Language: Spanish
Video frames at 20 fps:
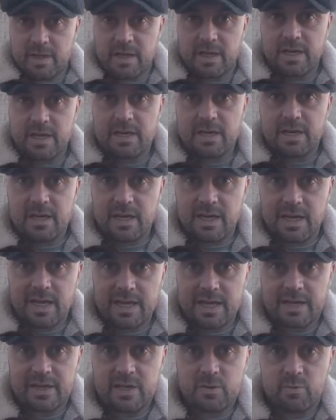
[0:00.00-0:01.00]
de
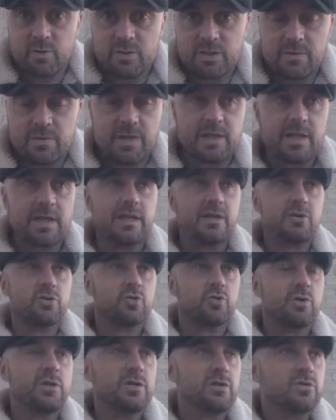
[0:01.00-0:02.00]
la irresponsabilidad de
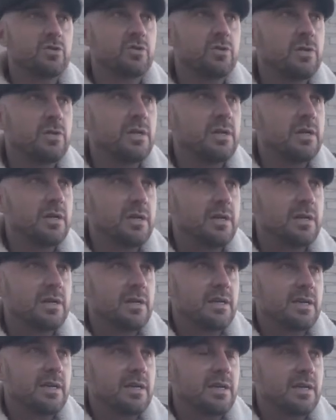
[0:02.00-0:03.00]
los dueños, ¿no?
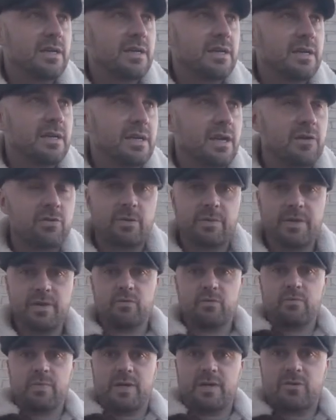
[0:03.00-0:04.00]
Eh, claro, a
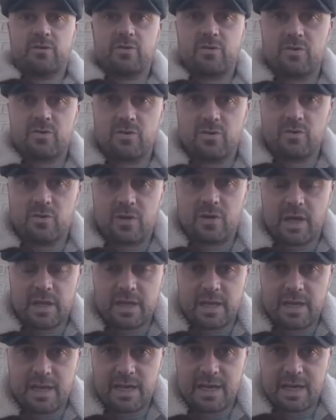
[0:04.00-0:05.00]
ver, un perro
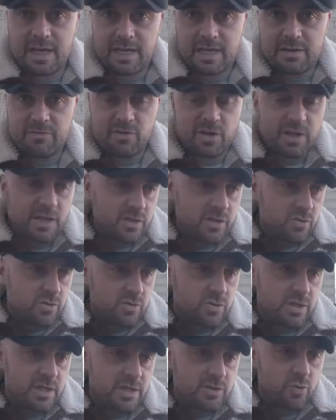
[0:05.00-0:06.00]
hace la caca fuera
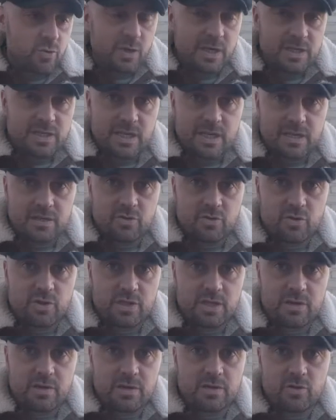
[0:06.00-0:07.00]
de, su casa
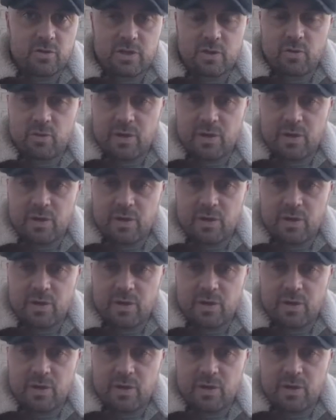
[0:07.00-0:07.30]
donde, donde